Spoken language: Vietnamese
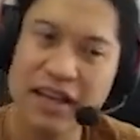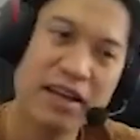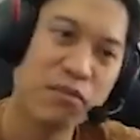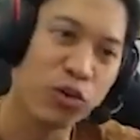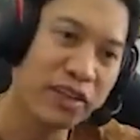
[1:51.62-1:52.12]
Dễ
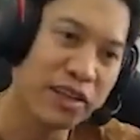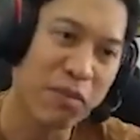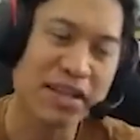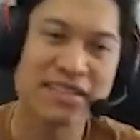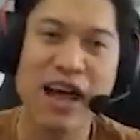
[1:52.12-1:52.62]
lên 4 tiền
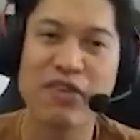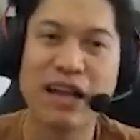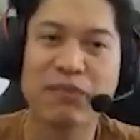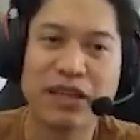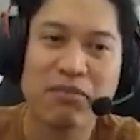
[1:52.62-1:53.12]
3 sao với
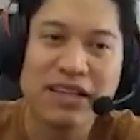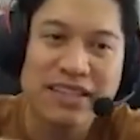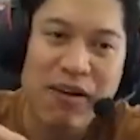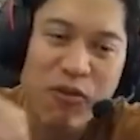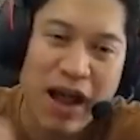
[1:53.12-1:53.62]
5 tiền 3
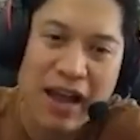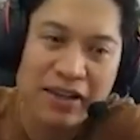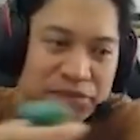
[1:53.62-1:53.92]
sao quá.